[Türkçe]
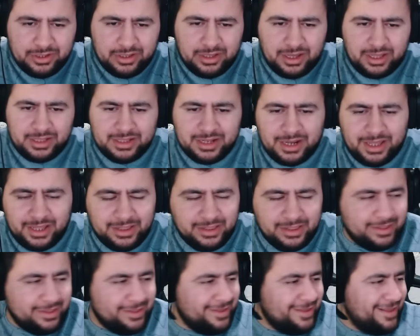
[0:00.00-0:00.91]
Hadi lan.
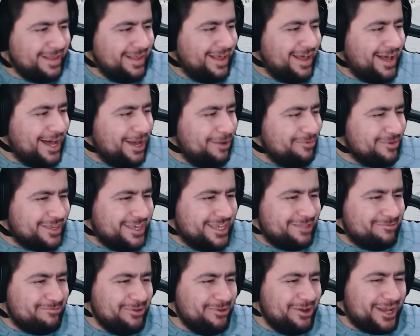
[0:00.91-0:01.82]
Abi
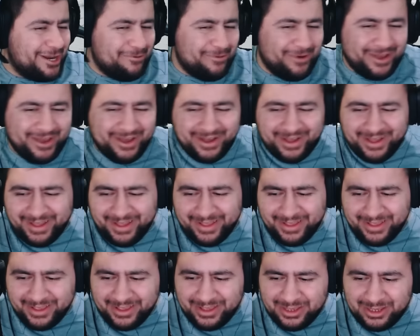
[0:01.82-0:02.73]
gitmiyor araba ya.
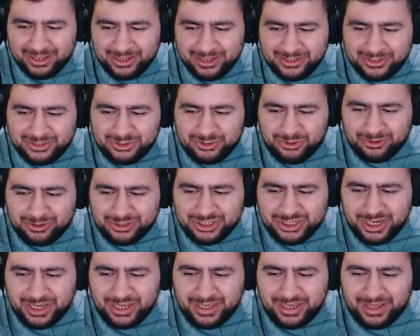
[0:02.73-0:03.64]
Çok
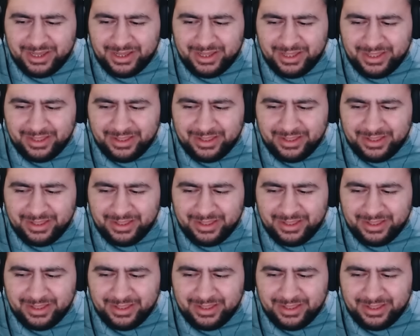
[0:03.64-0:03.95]
şey ya.